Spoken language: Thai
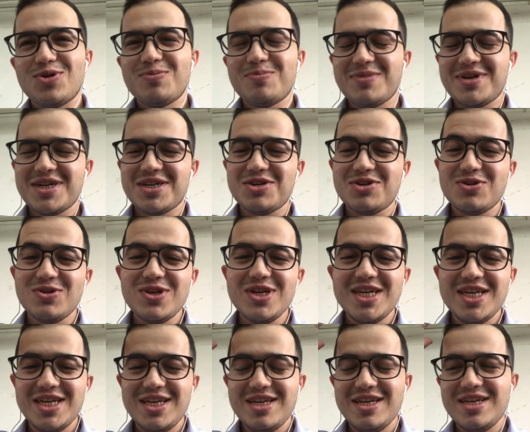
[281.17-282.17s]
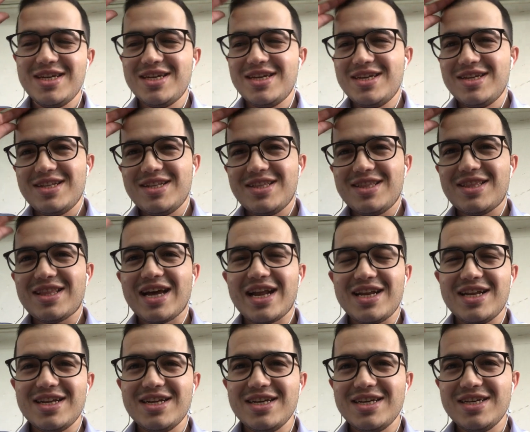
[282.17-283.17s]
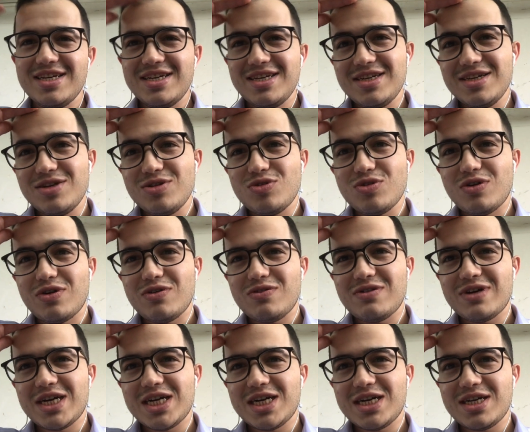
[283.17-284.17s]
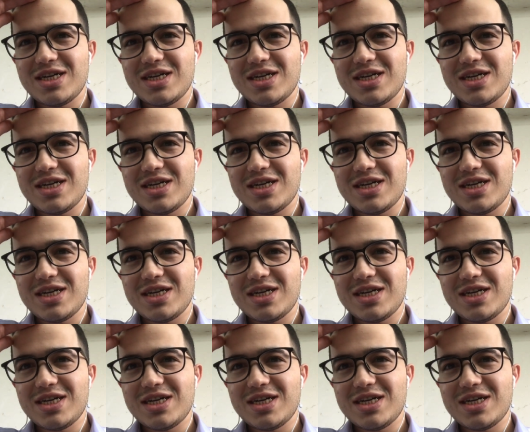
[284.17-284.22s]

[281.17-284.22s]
มาก็เลยตัดเลยก็ว่า